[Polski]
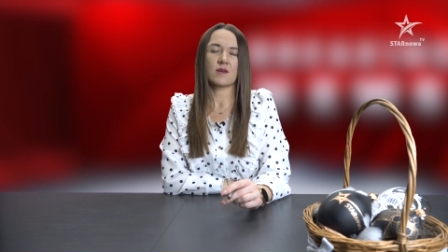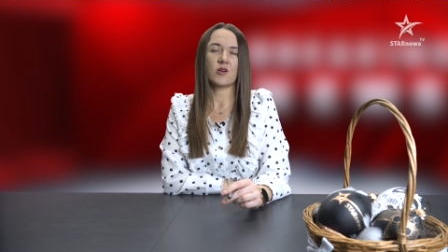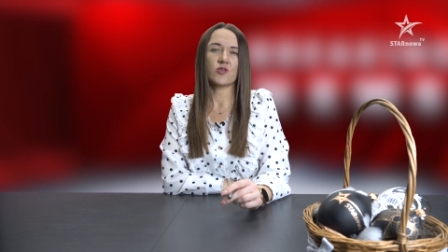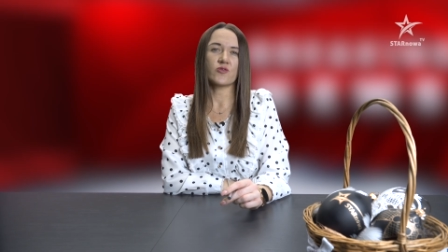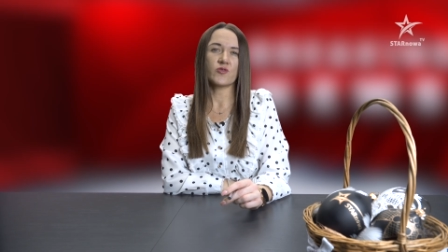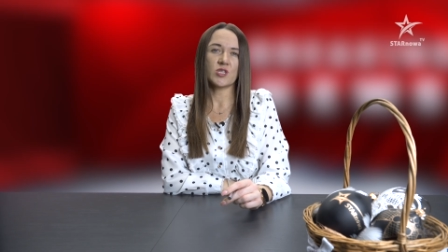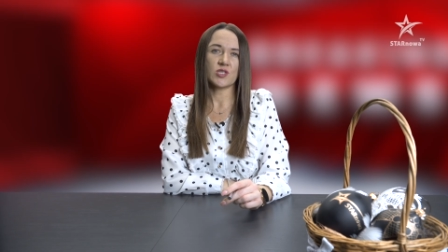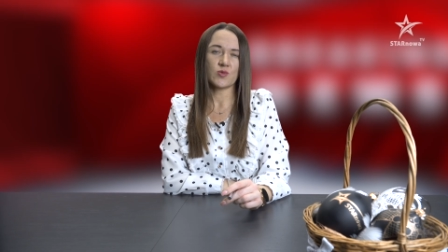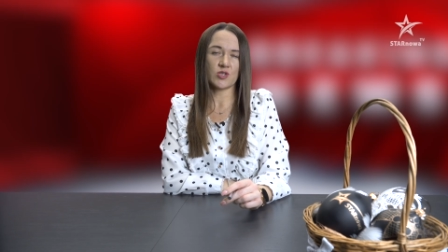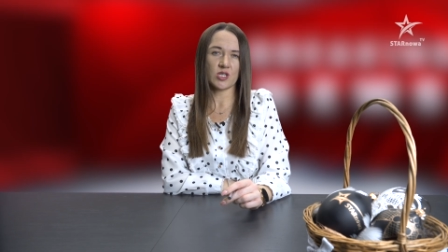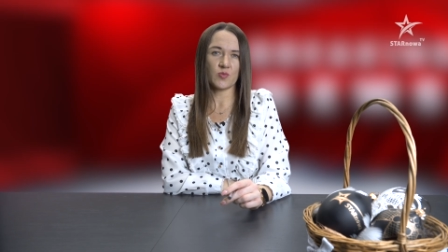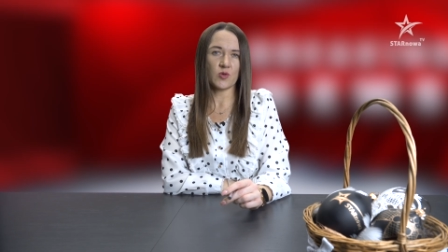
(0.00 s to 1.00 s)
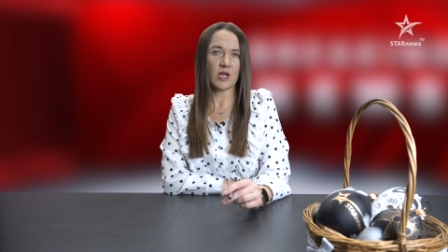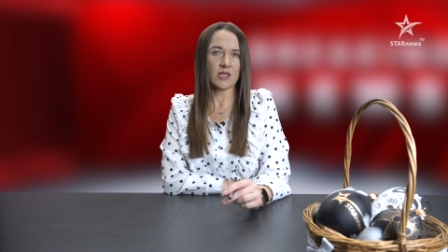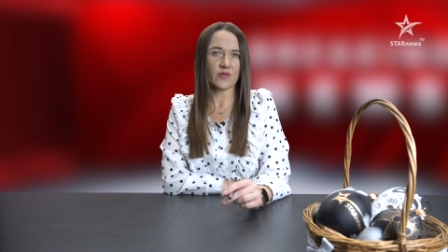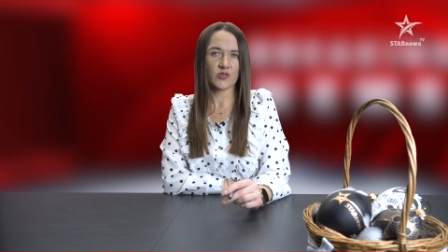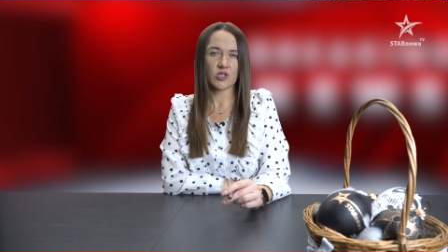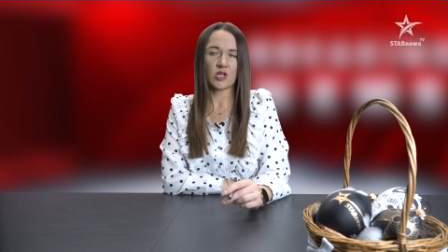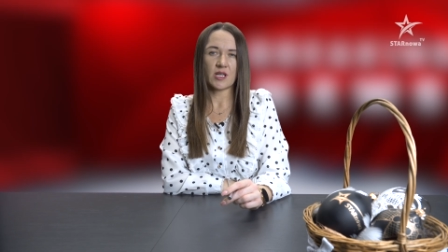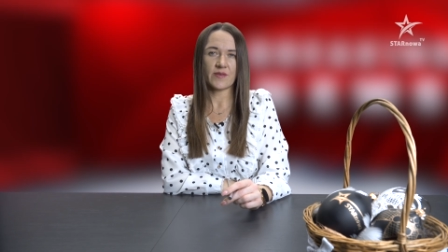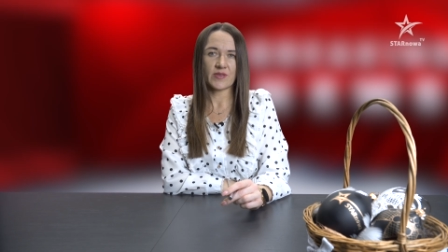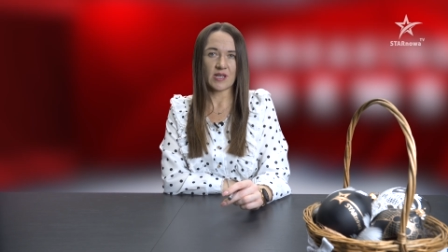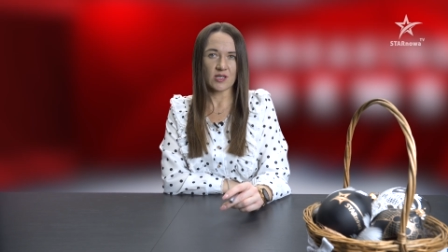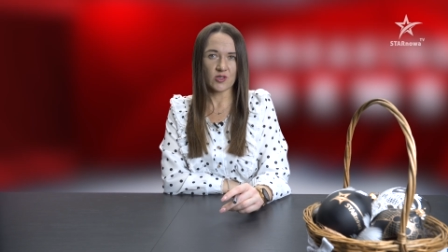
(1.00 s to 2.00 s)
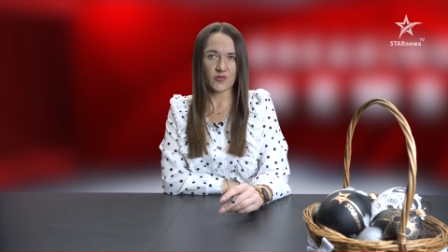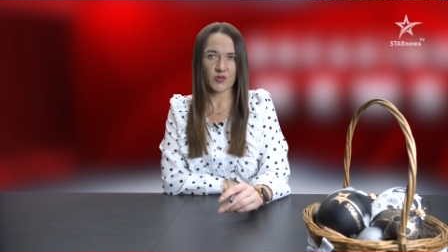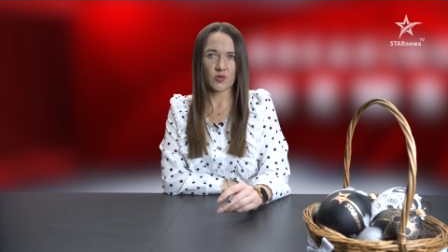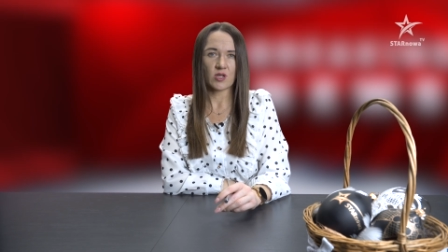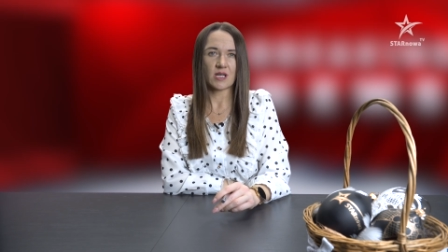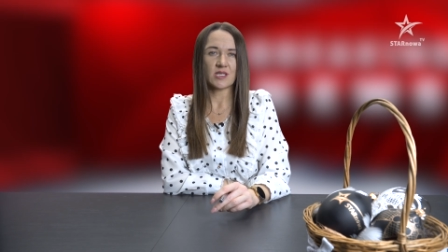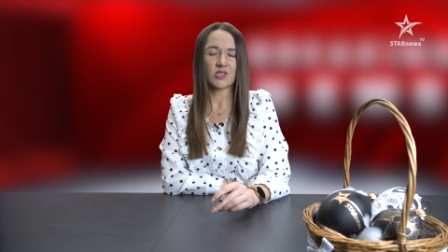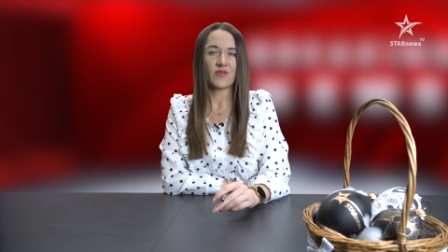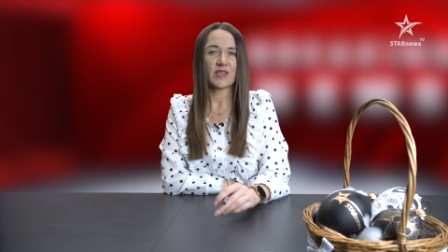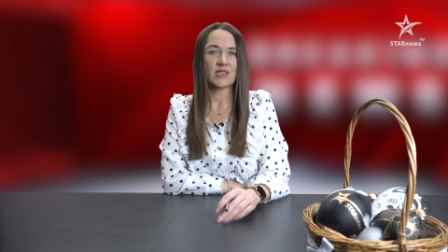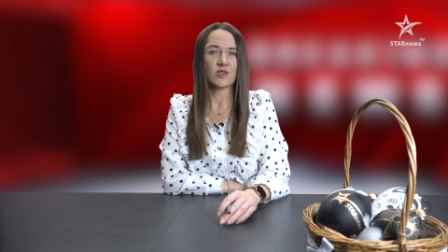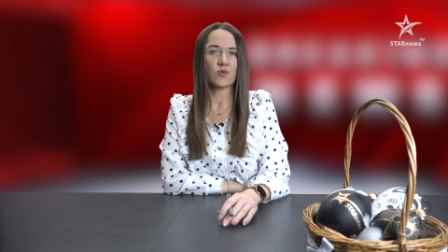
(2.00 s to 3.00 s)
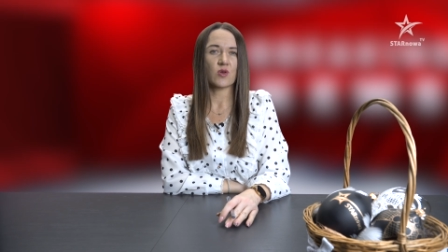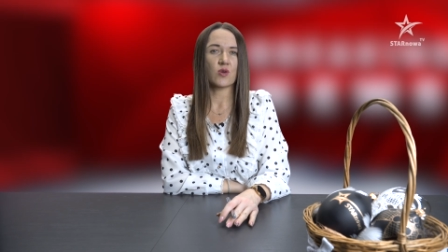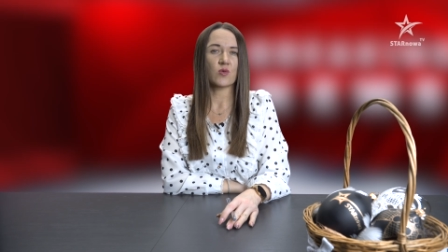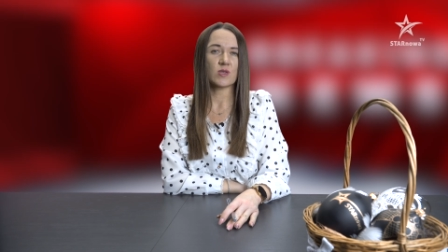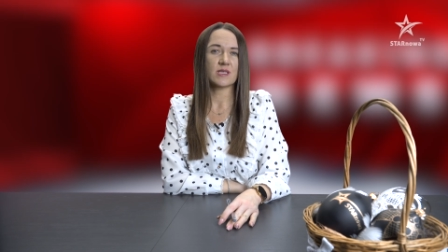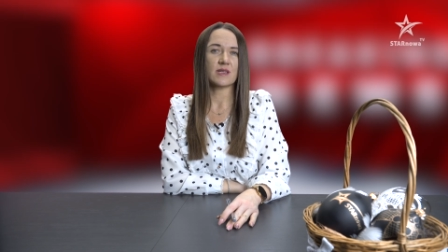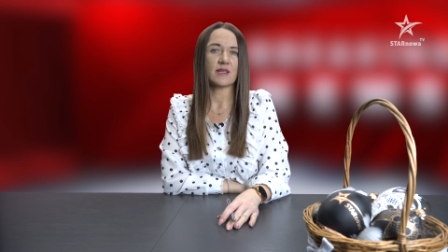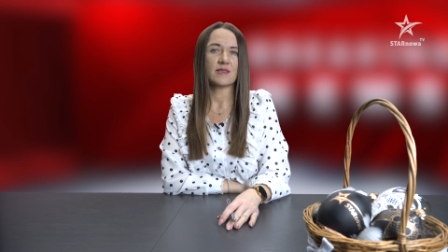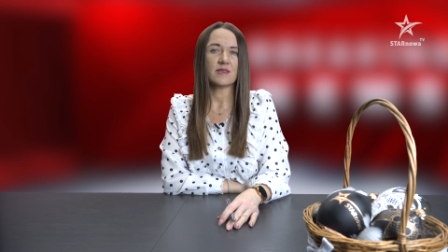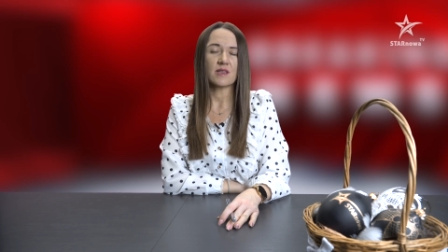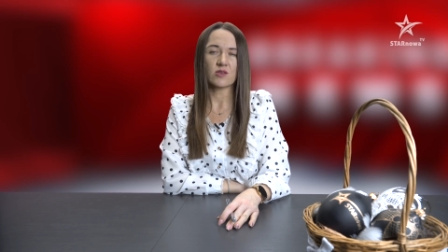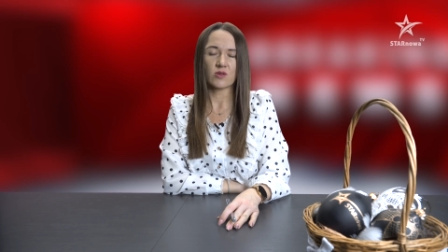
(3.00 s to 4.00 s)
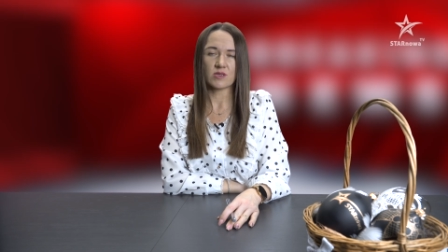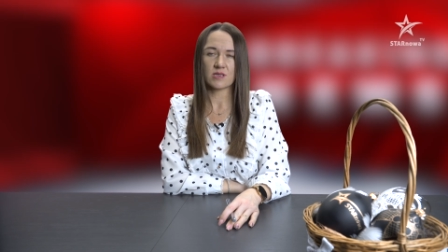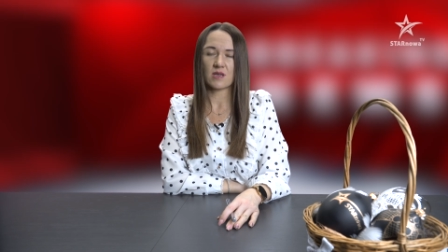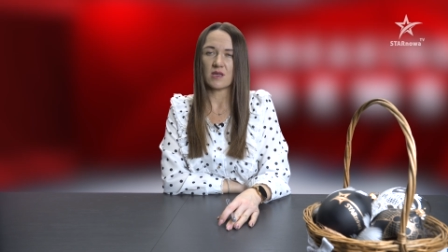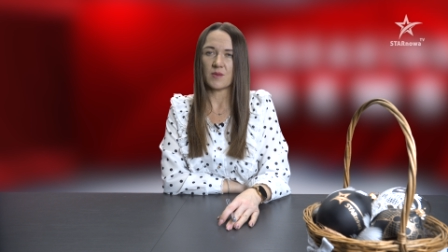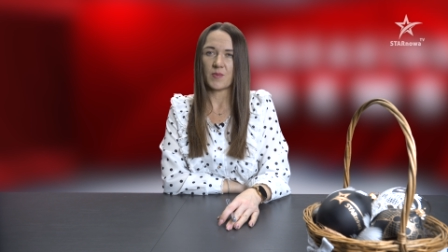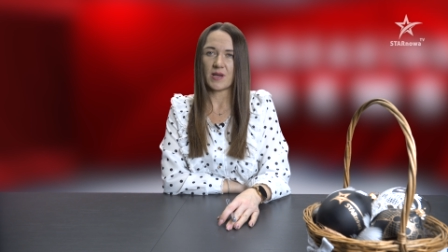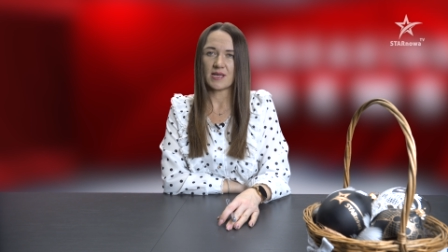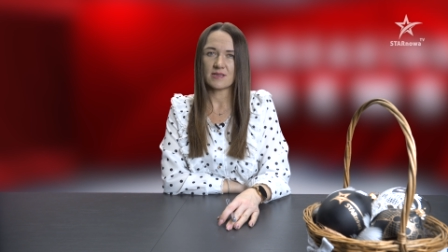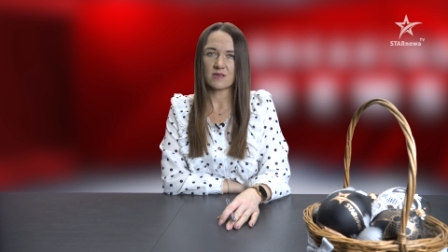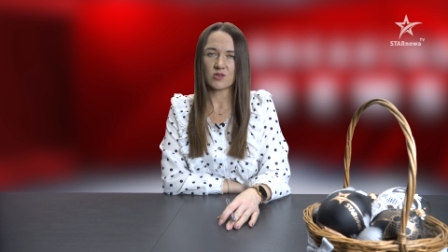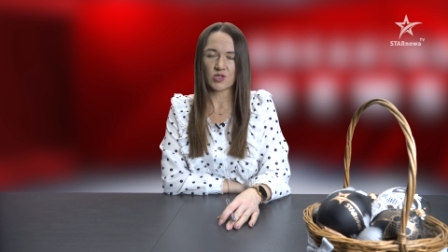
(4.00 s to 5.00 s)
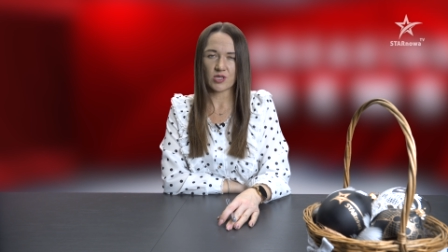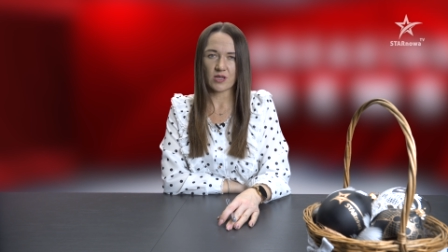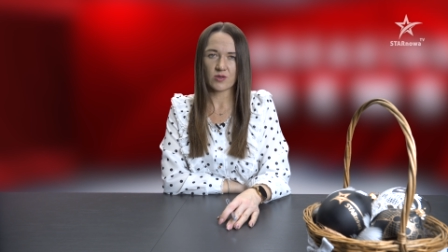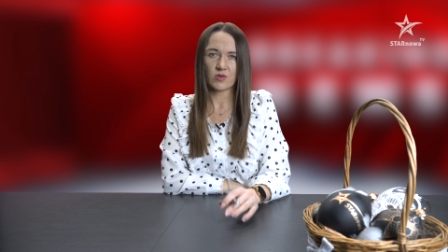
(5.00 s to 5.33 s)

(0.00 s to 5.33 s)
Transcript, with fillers: Od 27 lat w szkole w Tarnowcu organizowane są konkursy recytatorskie i plastyczne,